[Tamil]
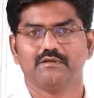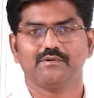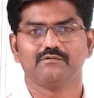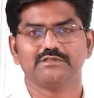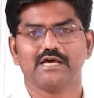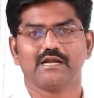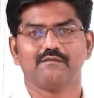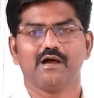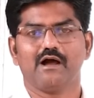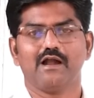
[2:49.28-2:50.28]
இப்போ
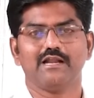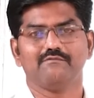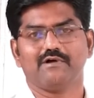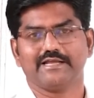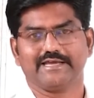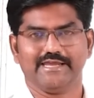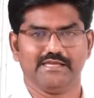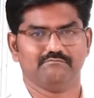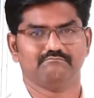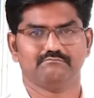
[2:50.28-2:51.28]
உதாரணம் ஆலை வாடகை
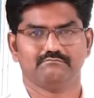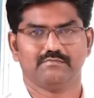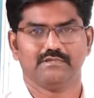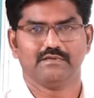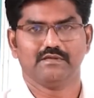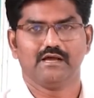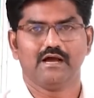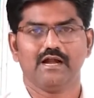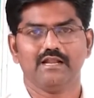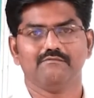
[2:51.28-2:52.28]

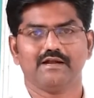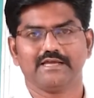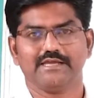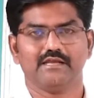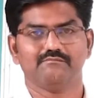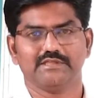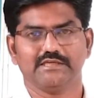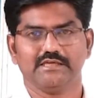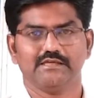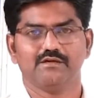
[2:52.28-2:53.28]
ஆலை வாடகை
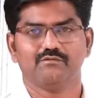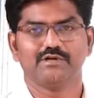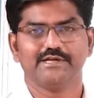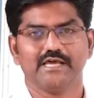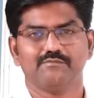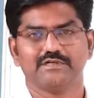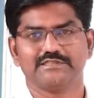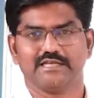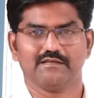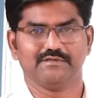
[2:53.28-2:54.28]
என்பது ஒரு நேர்முக
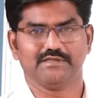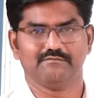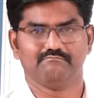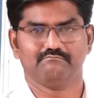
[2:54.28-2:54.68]
செலவு